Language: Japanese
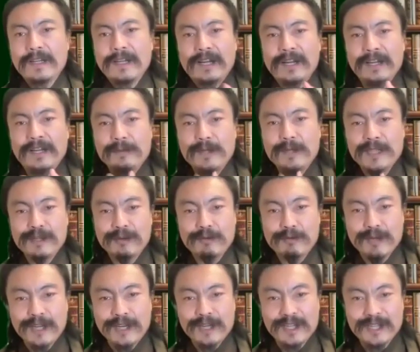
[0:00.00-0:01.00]
はい、皆さん
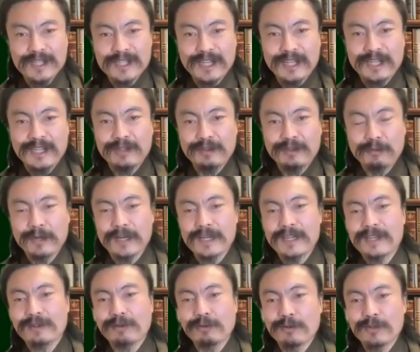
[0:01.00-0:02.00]
お帰りなさい。どうもあり
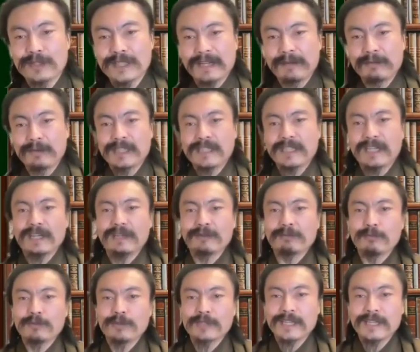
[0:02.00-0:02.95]
がとうございました。